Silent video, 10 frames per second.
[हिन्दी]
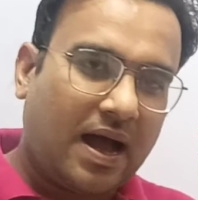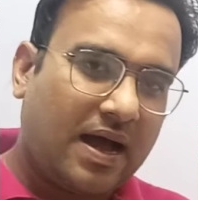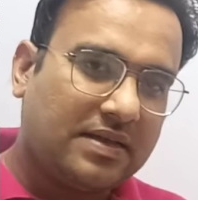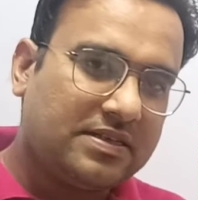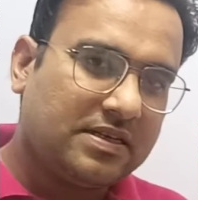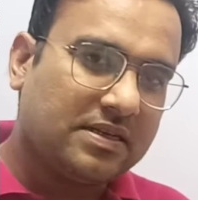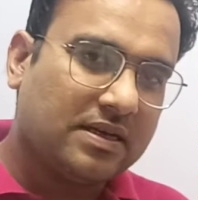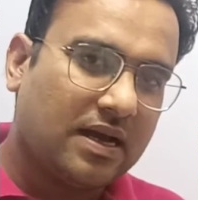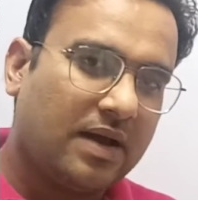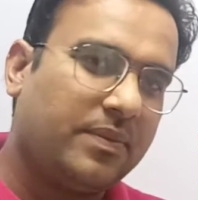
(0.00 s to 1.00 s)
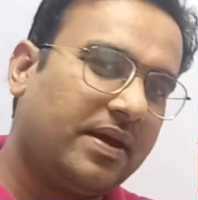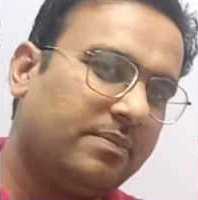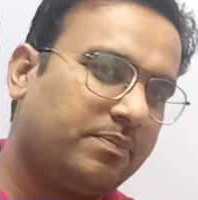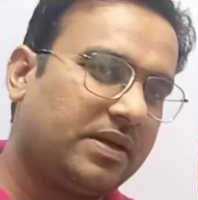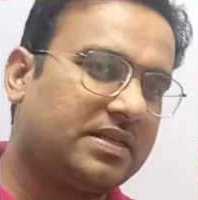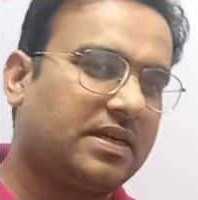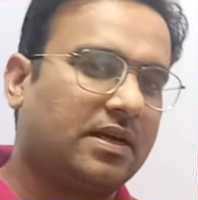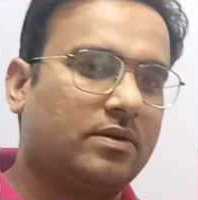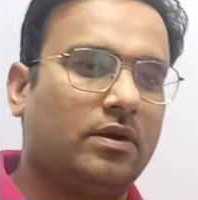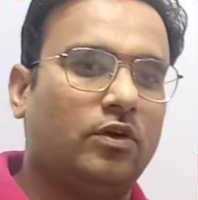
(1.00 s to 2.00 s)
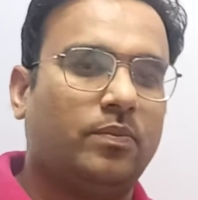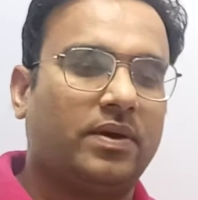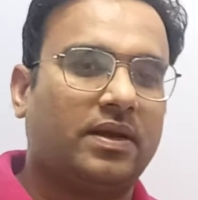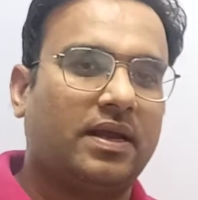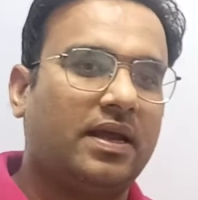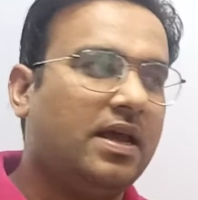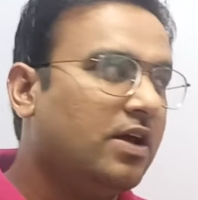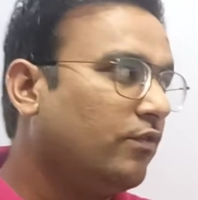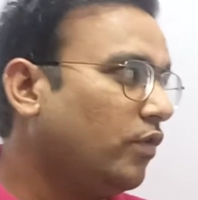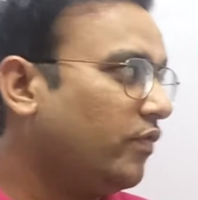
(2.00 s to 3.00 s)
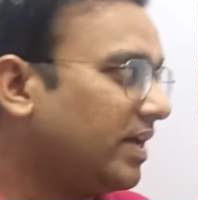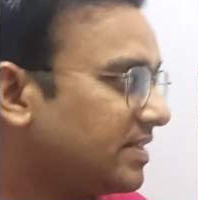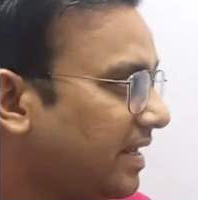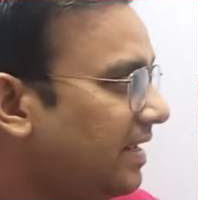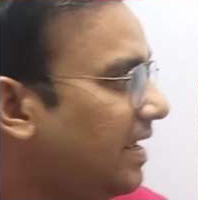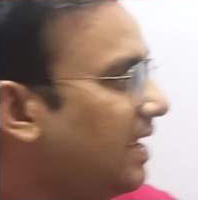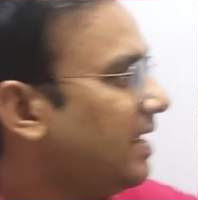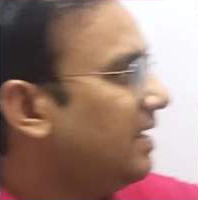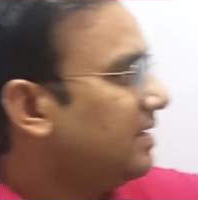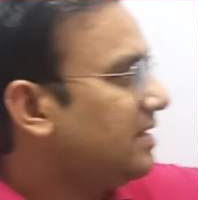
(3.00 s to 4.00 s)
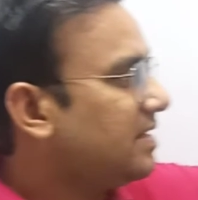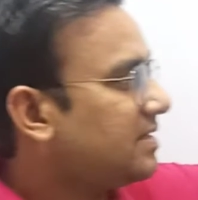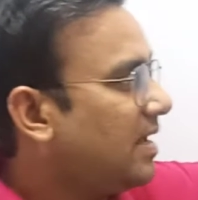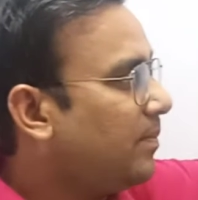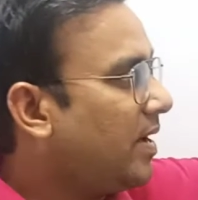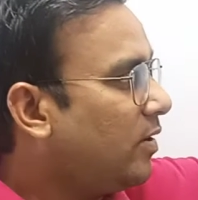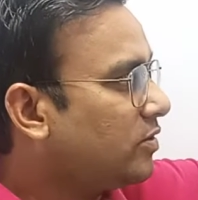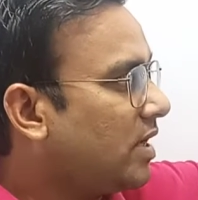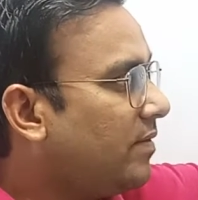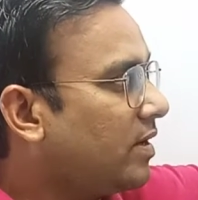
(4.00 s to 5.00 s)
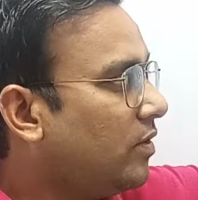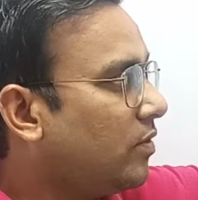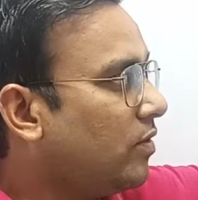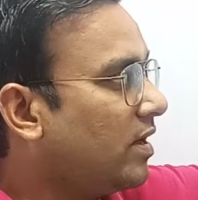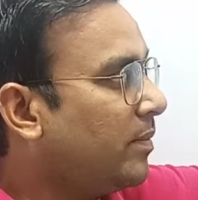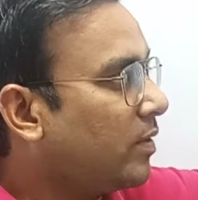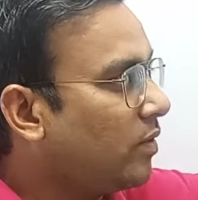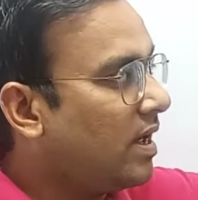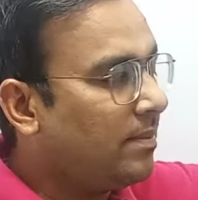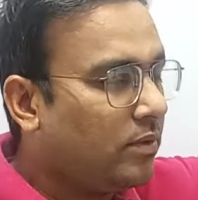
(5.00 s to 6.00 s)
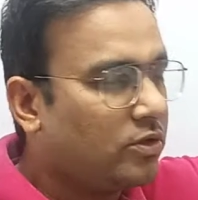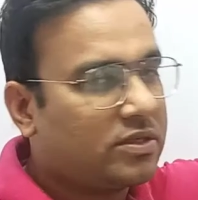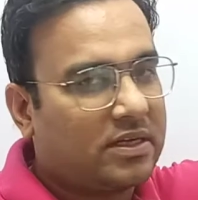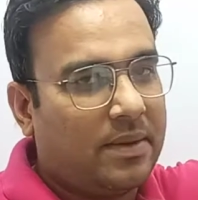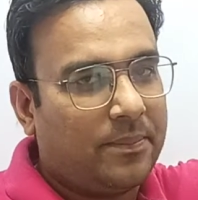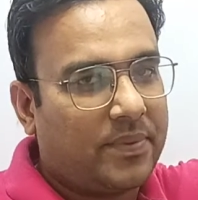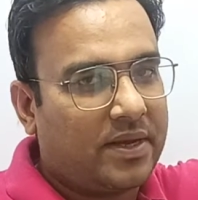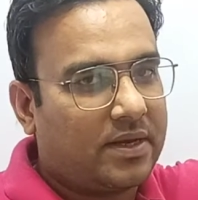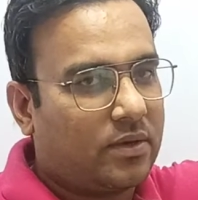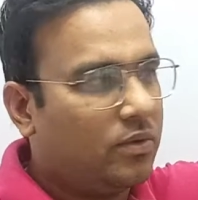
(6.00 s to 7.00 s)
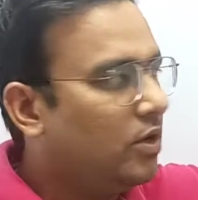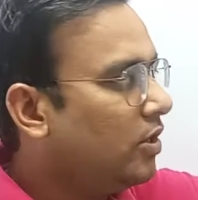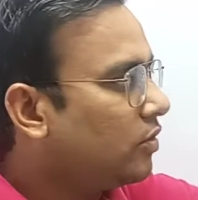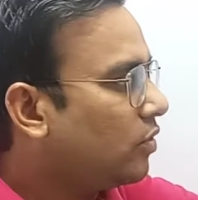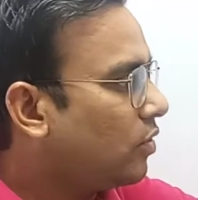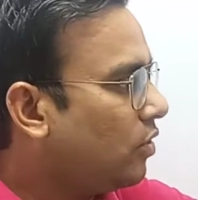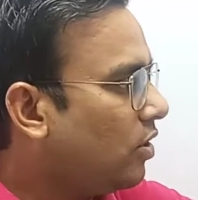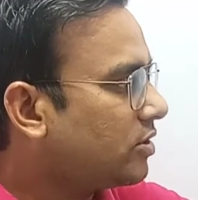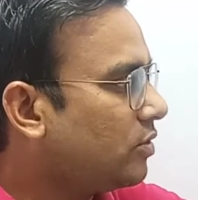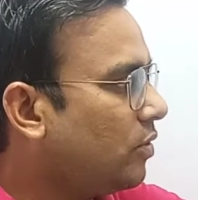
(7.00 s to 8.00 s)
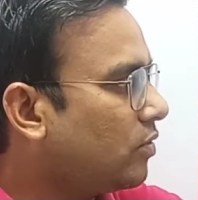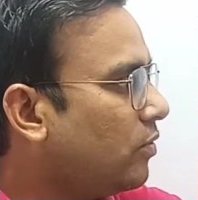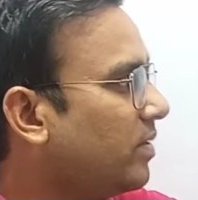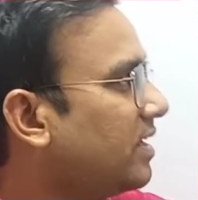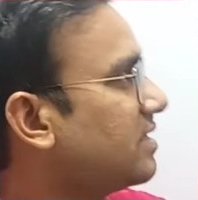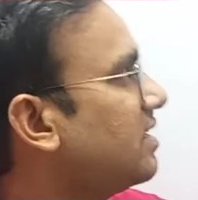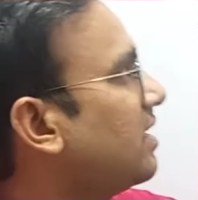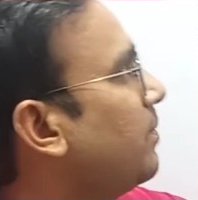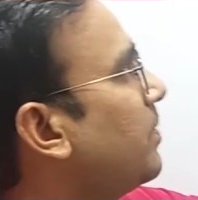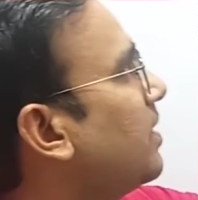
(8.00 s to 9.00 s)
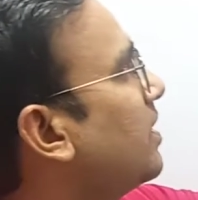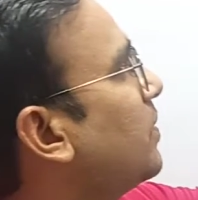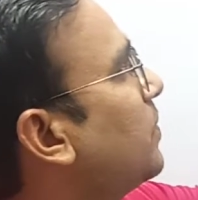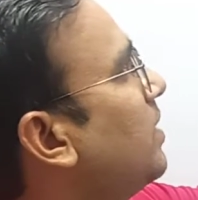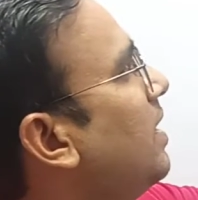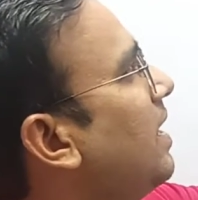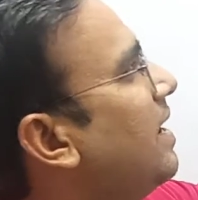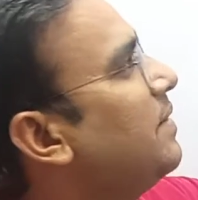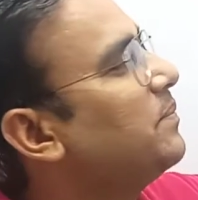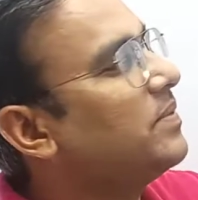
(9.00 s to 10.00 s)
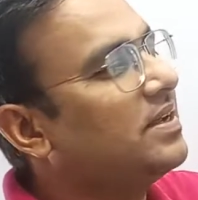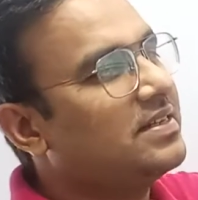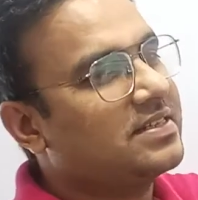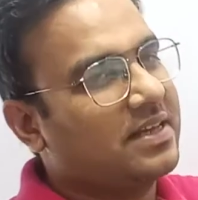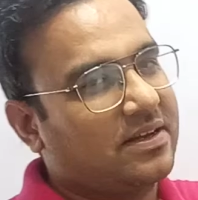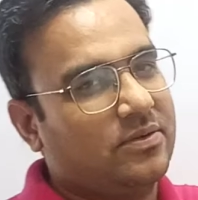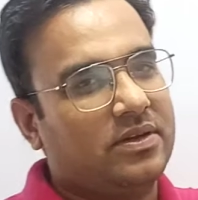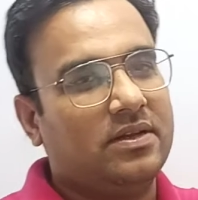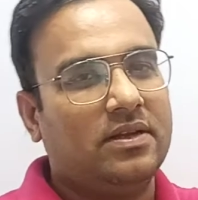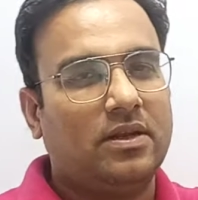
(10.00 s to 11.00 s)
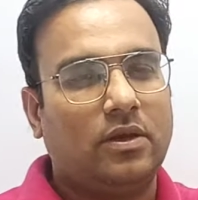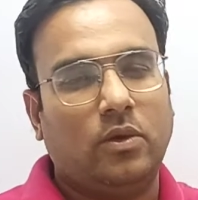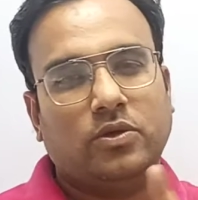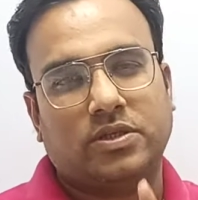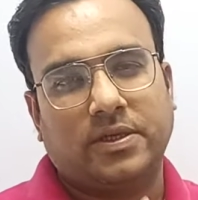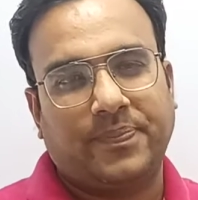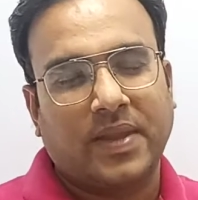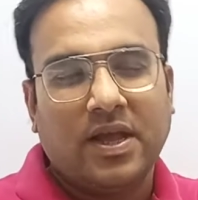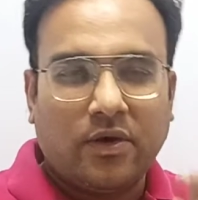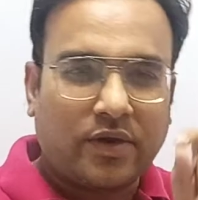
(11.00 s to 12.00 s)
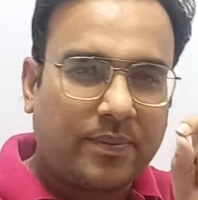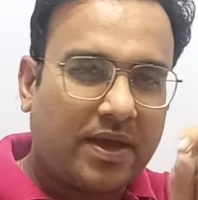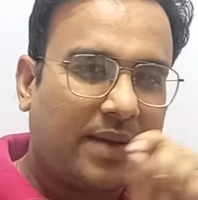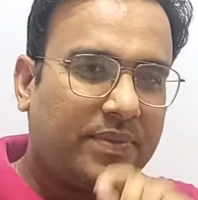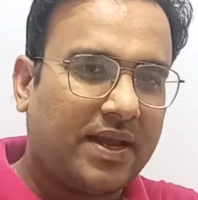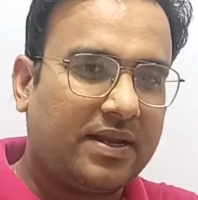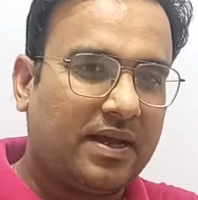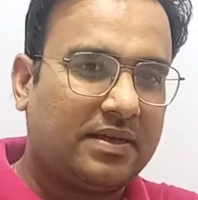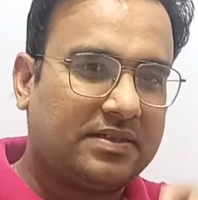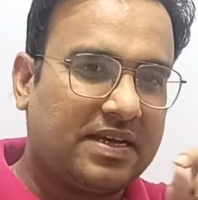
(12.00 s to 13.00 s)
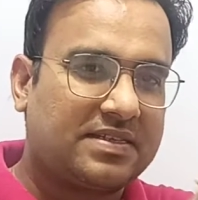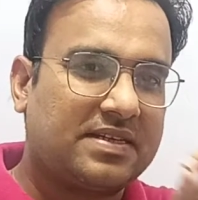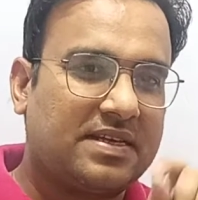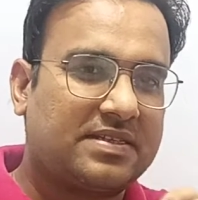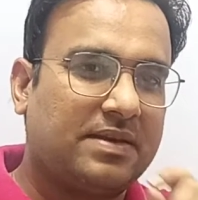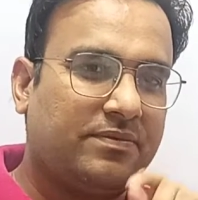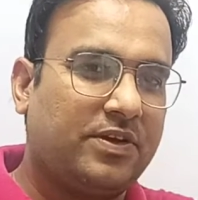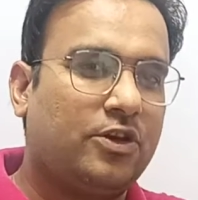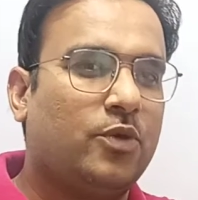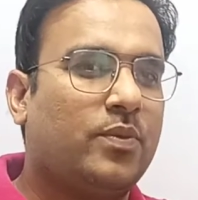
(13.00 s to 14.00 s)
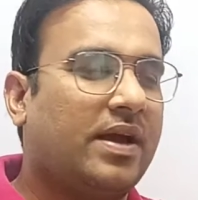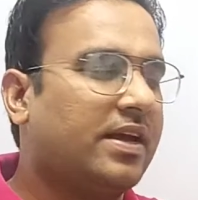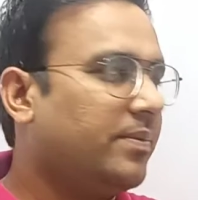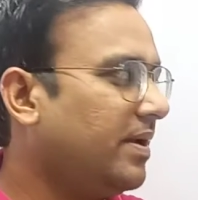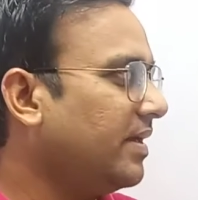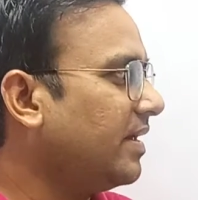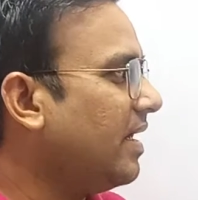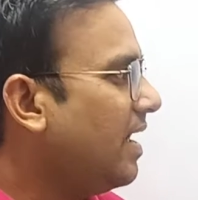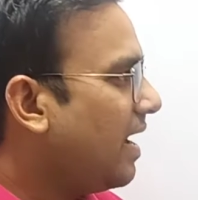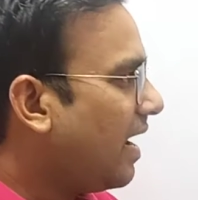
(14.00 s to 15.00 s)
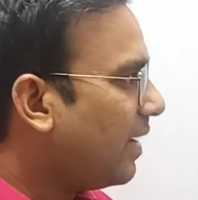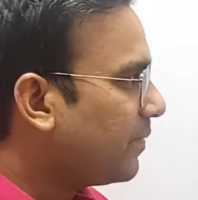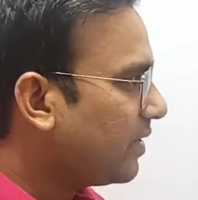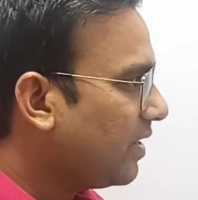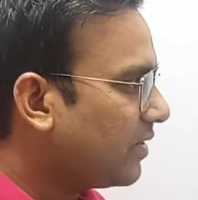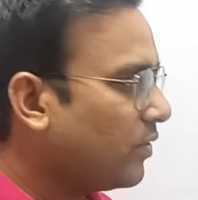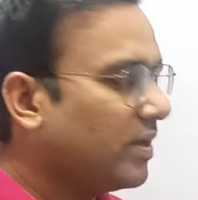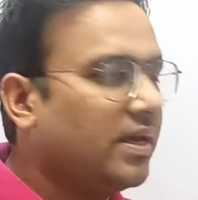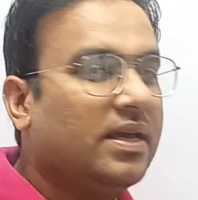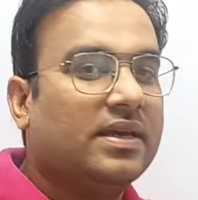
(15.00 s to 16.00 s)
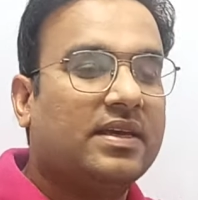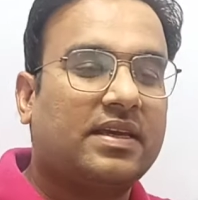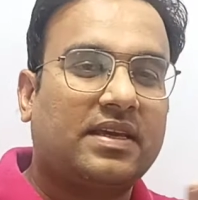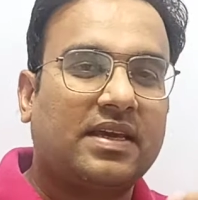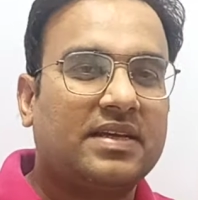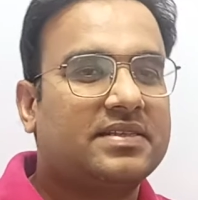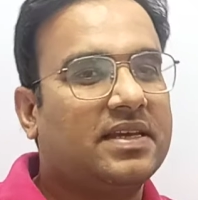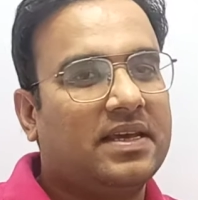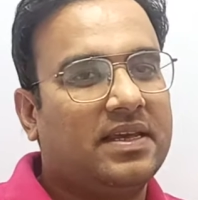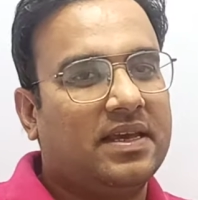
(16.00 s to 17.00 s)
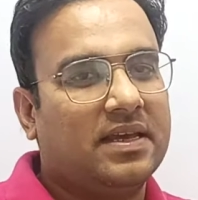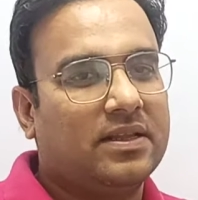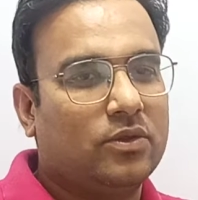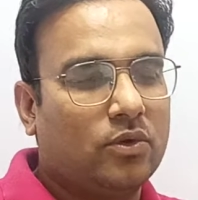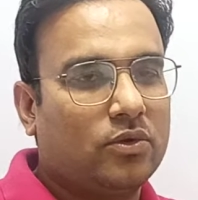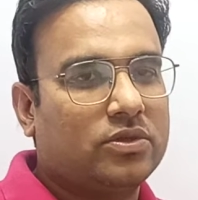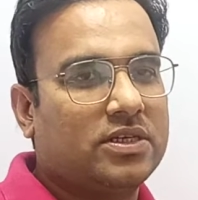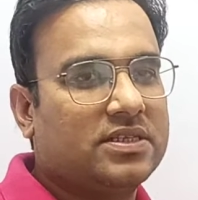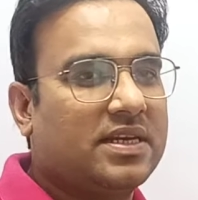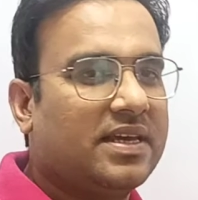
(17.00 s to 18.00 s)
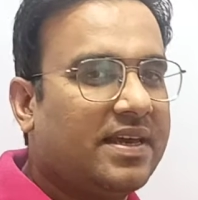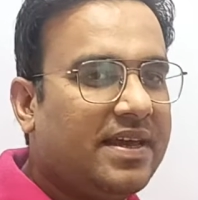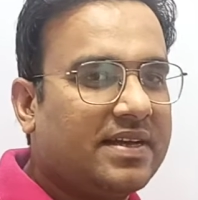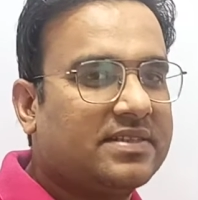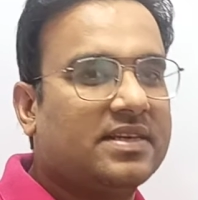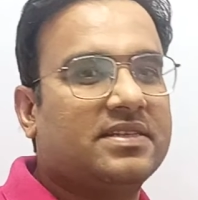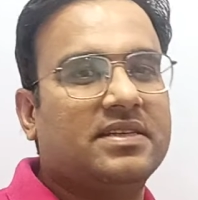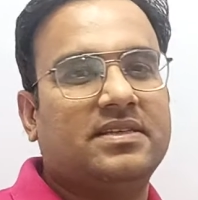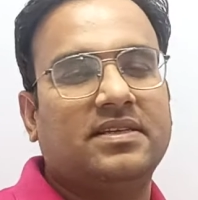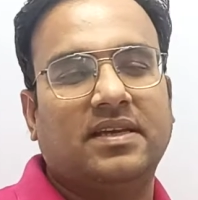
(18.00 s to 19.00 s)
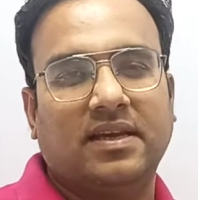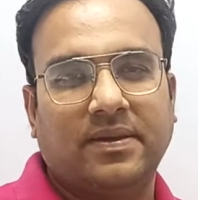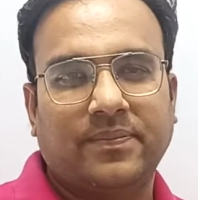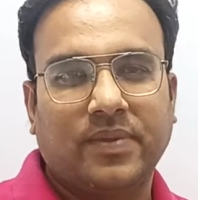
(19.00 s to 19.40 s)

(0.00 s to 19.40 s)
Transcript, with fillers: आज हम एम्पियर सर्कुलर लो पढ़ रहे हैं वो वैसा ही है जैसा बायोसावट लो को अगर मैं गुलाम लो से कंपेयर करूं तो गॉस लो को मैं किससे कंपेयर करूंगा एम्पियर सर्कुलर लो से और अभी आप देखना जैसे जैसे हम वीडियो में आगे बढ़ेंगे आप ये देखोगे कि कैसे ये दोनों चीज़ें एक जैसी सी है